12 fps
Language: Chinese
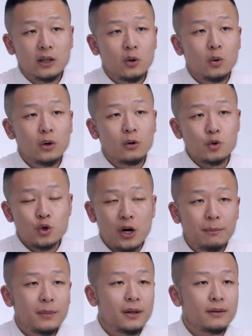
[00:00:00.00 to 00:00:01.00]
都会有
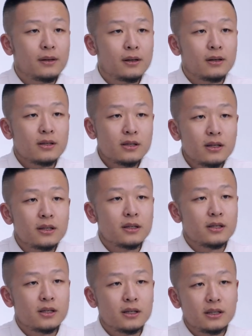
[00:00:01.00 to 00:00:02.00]
专门的摄影
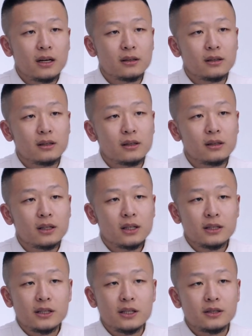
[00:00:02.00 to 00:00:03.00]
摄像的这